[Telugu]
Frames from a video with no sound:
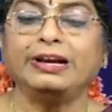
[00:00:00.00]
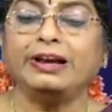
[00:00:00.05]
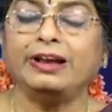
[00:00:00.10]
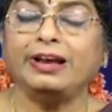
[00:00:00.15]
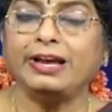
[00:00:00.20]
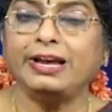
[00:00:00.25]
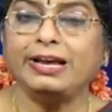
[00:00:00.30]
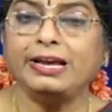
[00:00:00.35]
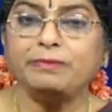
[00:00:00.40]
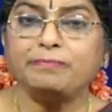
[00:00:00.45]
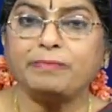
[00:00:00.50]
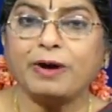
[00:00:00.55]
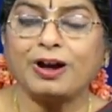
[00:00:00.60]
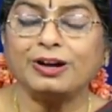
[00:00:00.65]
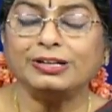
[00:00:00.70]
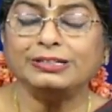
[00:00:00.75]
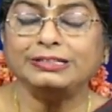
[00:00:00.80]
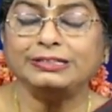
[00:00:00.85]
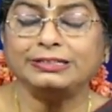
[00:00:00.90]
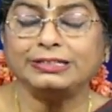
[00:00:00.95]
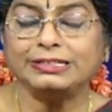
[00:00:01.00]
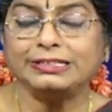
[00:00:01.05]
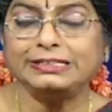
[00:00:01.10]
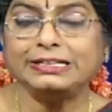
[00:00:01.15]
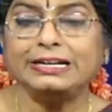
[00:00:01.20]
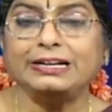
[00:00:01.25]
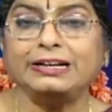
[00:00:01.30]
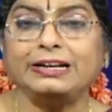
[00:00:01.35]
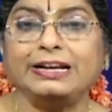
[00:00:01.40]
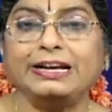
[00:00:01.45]
నీ
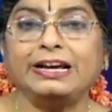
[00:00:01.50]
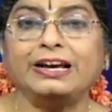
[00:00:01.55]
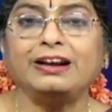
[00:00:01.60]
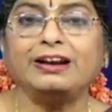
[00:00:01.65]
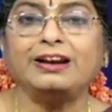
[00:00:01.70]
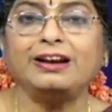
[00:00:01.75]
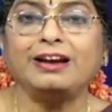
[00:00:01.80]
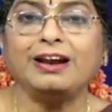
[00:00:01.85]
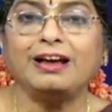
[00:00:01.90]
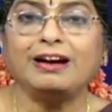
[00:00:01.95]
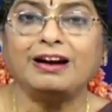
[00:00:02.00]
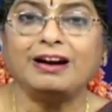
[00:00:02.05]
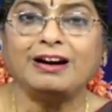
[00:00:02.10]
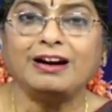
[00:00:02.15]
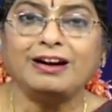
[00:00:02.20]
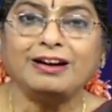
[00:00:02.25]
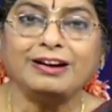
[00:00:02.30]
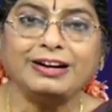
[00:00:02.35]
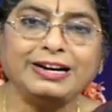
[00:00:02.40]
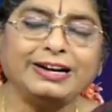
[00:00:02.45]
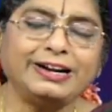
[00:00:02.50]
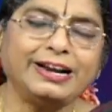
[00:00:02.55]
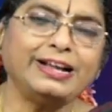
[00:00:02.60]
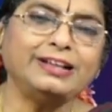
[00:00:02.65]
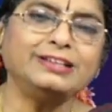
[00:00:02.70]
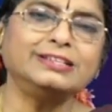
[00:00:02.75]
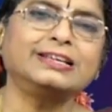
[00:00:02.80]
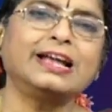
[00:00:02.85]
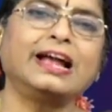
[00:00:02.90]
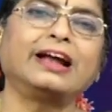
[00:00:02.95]
పాంచజన్యం లాంటి
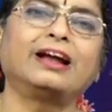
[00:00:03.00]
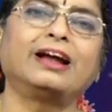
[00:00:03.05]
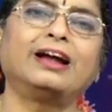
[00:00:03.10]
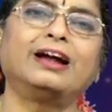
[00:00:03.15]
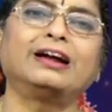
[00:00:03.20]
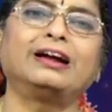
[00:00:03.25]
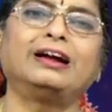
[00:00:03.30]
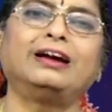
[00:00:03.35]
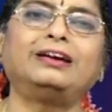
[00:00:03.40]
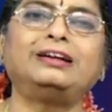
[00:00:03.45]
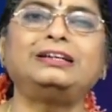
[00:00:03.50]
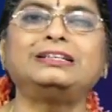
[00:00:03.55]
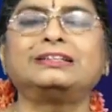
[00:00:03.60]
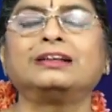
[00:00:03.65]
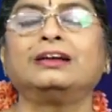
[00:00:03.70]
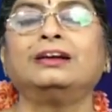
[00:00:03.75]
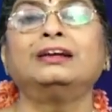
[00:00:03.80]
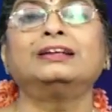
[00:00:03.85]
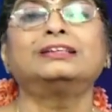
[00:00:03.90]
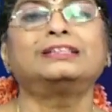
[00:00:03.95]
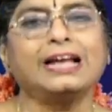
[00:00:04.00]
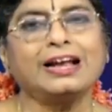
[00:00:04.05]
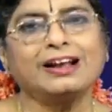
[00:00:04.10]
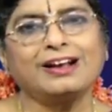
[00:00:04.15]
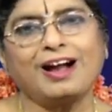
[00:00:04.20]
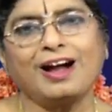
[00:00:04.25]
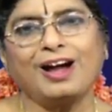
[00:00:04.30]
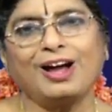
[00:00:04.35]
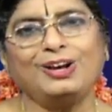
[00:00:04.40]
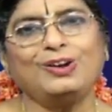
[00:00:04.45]
శంగంగల్
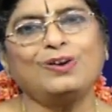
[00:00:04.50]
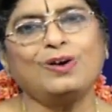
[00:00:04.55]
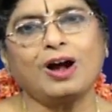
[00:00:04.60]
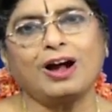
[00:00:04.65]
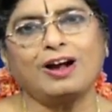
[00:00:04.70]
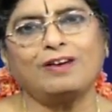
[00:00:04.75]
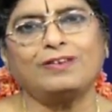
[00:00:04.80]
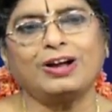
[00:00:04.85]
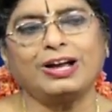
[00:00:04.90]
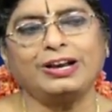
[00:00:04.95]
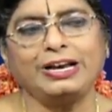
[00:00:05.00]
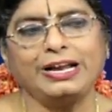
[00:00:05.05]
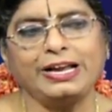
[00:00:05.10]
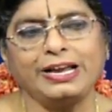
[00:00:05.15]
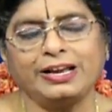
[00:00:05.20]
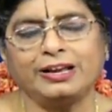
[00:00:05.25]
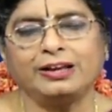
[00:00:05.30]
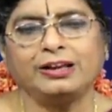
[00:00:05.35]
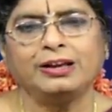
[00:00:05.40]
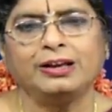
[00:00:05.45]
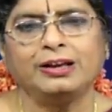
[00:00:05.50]
శంఖాలు కావాలి